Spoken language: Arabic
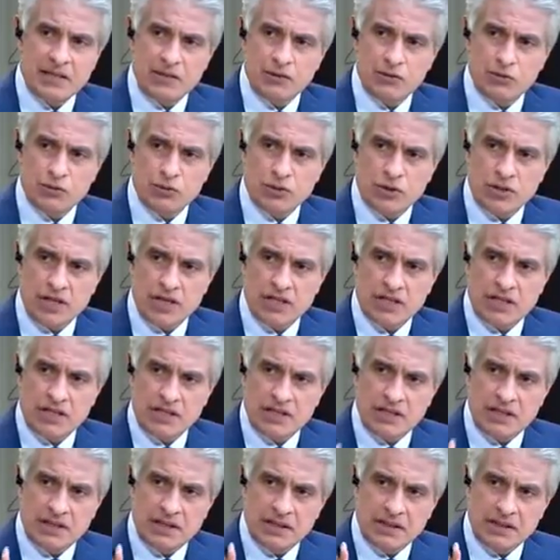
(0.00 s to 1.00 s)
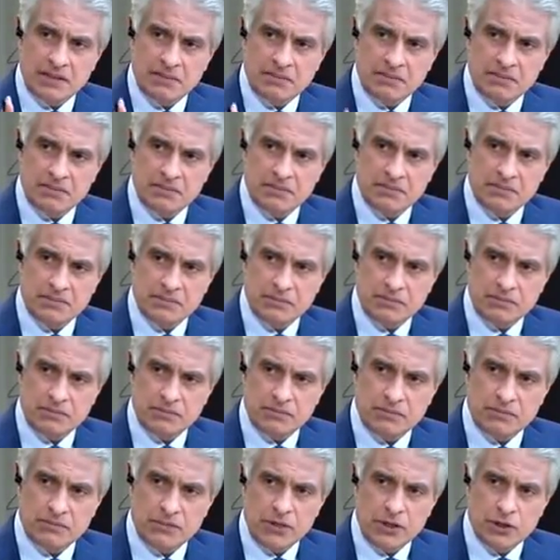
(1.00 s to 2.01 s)
انه انت آه،
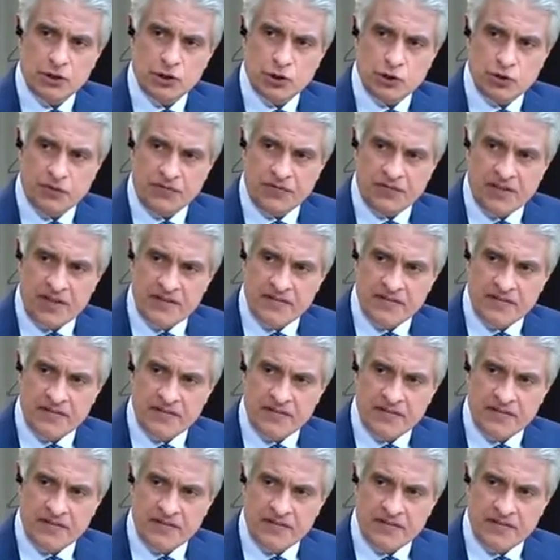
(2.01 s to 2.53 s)
تشوف